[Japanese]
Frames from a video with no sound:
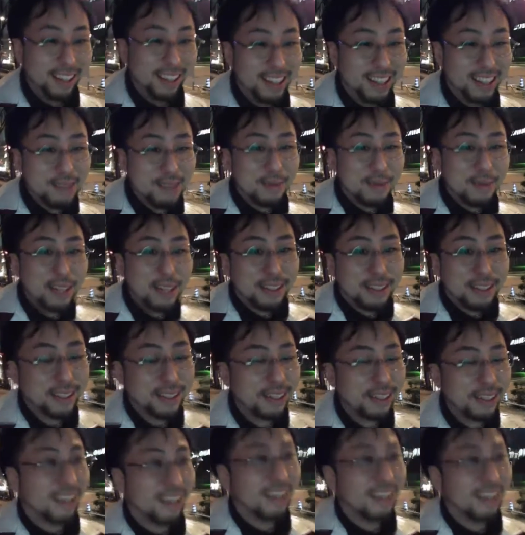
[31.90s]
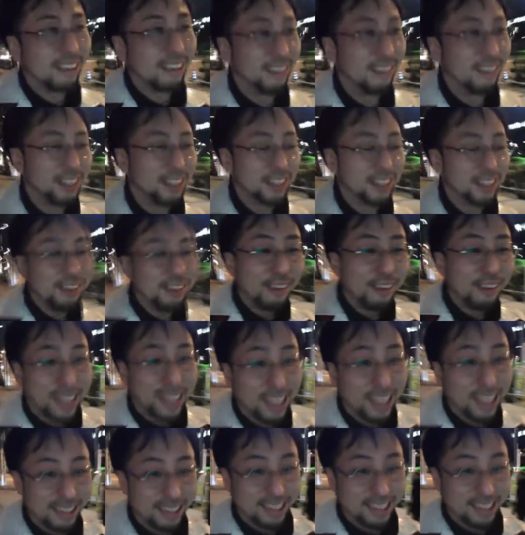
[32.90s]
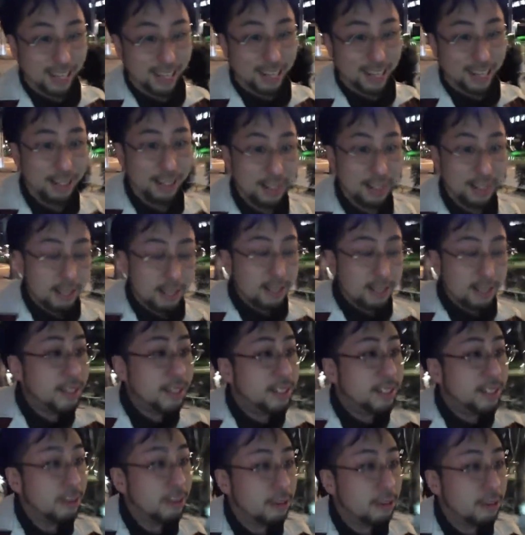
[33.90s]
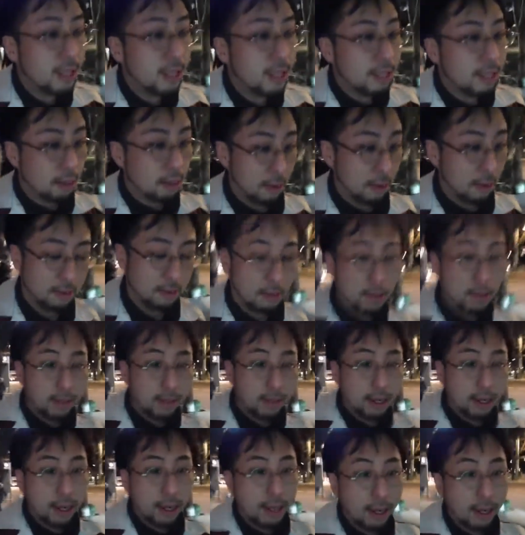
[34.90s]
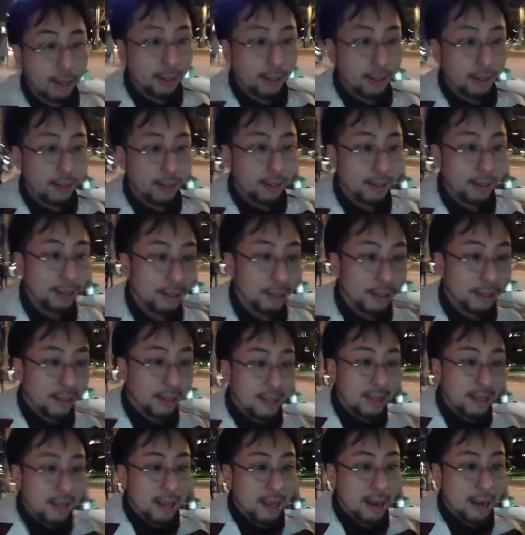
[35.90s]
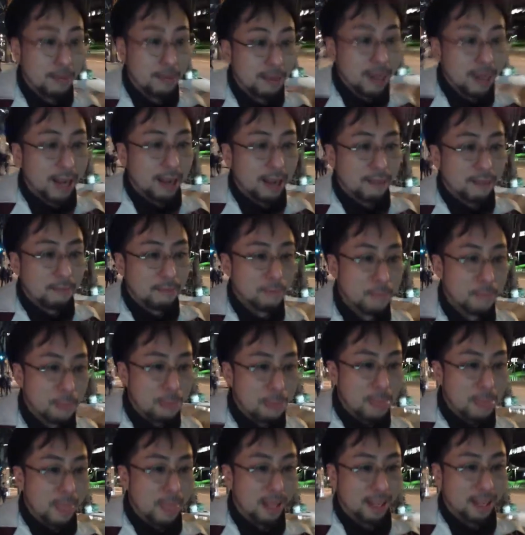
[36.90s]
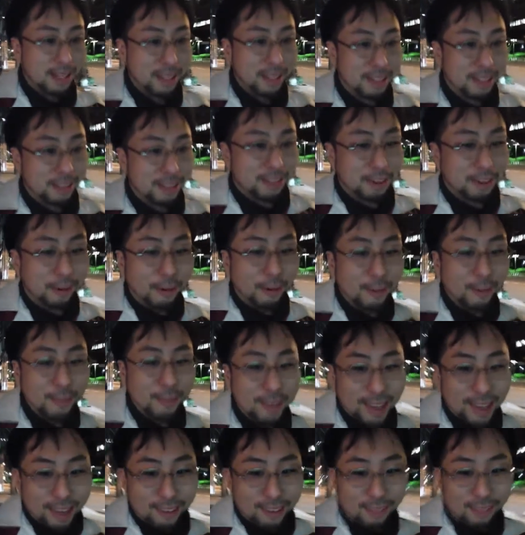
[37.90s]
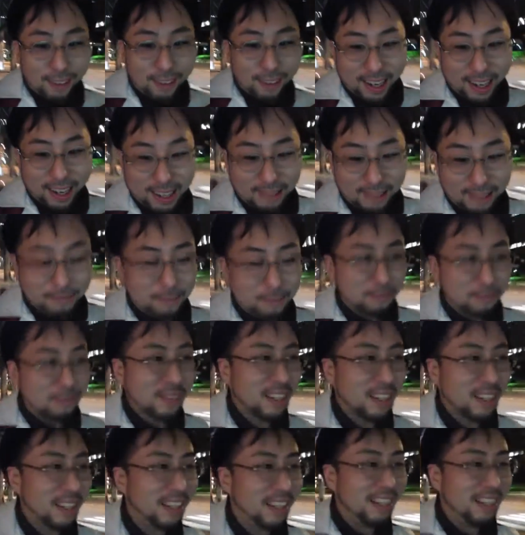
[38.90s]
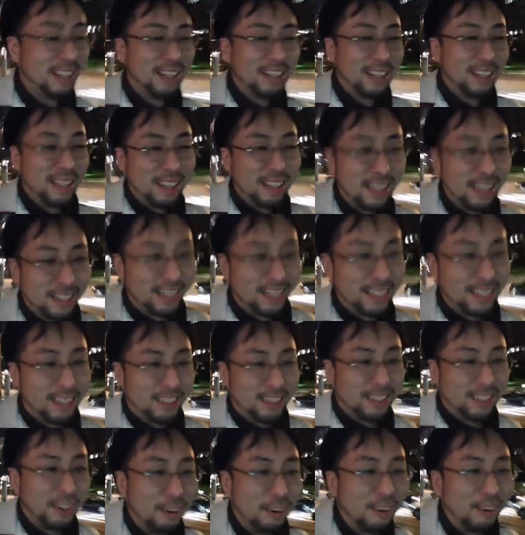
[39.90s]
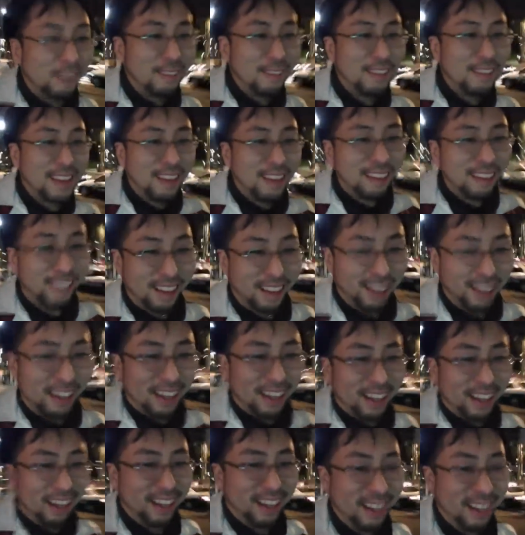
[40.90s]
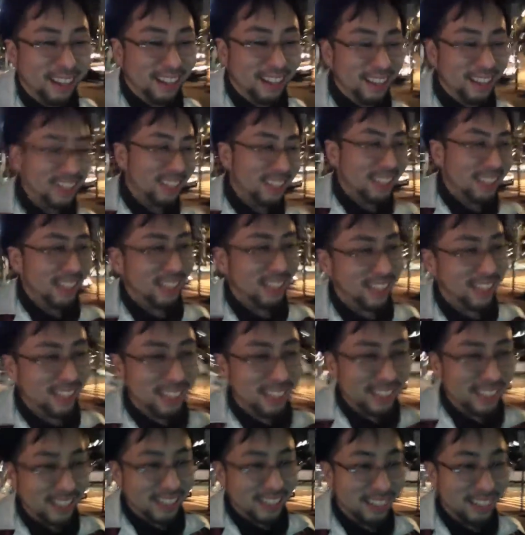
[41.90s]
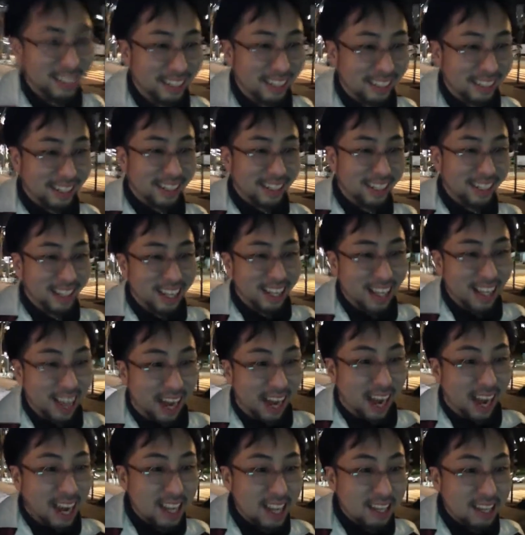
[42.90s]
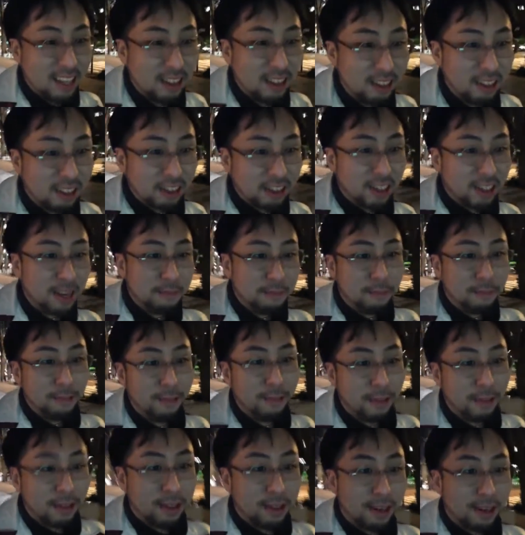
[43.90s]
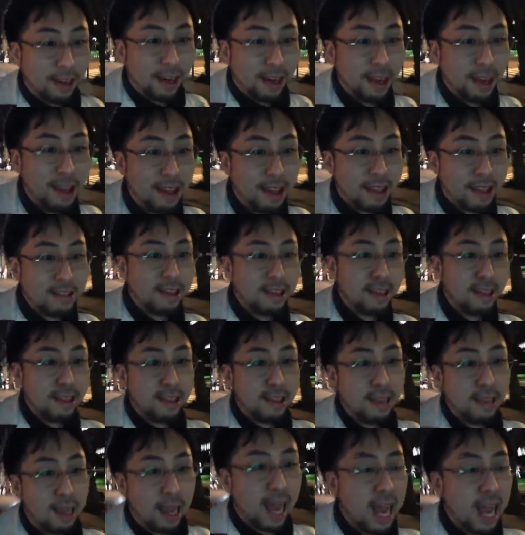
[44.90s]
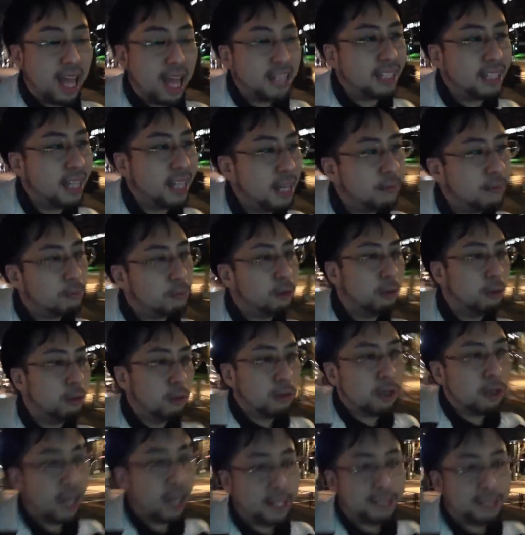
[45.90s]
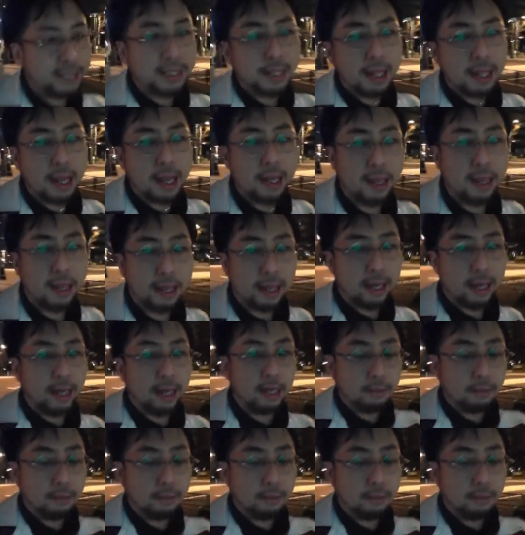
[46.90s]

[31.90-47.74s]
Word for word: 今1位だけど、超僅差。20人とかそれくらい。やば超ウケるわ。超ウケるな。うん。相手の18分枠が反映されてない。ああ、じゃあ向こうの勝ちじゃないかな。